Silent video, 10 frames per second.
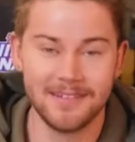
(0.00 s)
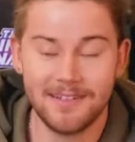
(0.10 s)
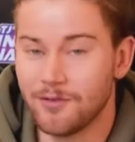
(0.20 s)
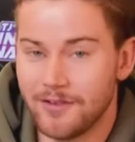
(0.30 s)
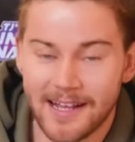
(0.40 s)

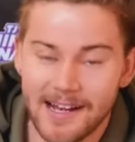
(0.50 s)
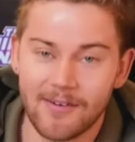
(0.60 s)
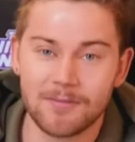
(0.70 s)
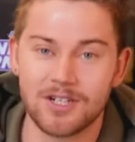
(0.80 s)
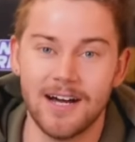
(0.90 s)
nicht so viel Geld
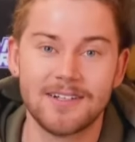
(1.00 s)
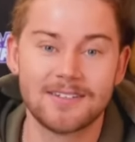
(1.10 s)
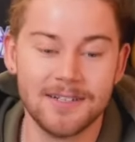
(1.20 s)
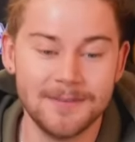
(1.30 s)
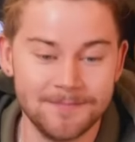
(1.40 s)
vom
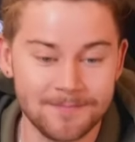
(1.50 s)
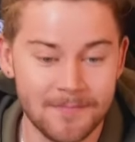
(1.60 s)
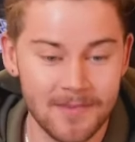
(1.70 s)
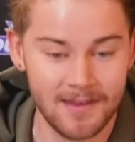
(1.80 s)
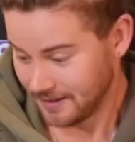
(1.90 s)
Staat. Ähm,
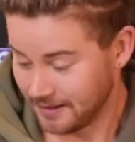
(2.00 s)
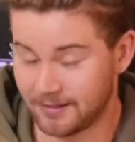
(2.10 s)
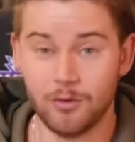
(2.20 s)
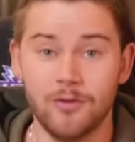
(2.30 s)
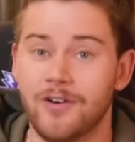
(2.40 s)

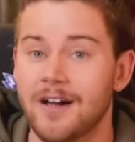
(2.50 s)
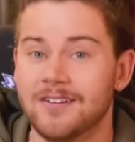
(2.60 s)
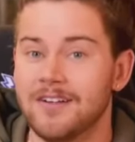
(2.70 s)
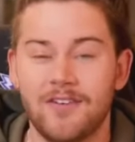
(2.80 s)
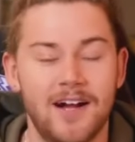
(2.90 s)
dazu,
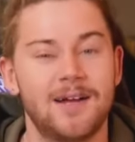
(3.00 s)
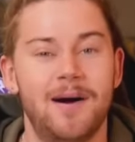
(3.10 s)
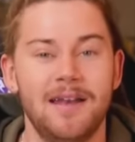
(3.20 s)
falls ihr die Frage